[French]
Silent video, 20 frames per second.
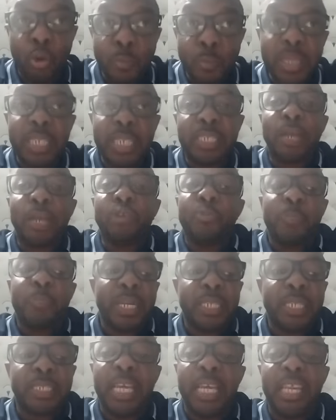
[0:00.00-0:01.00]
le militant du
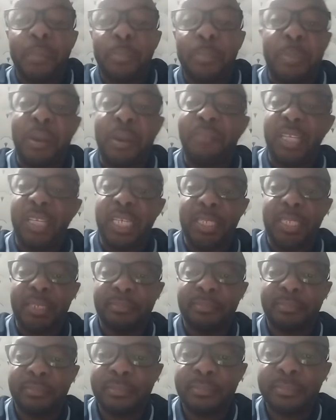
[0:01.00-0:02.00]
PDCI ne peut pas venir.
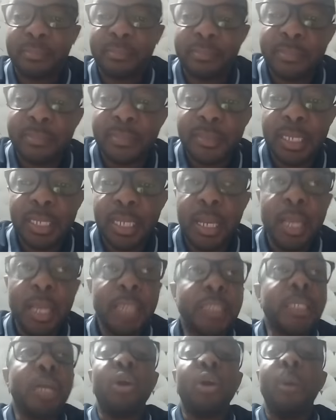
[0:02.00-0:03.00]

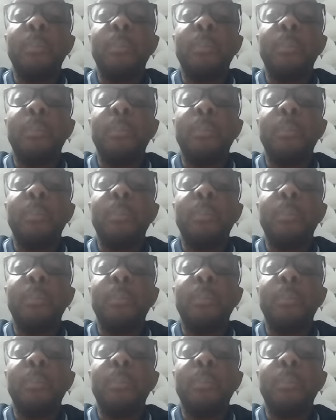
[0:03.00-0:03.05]
C'est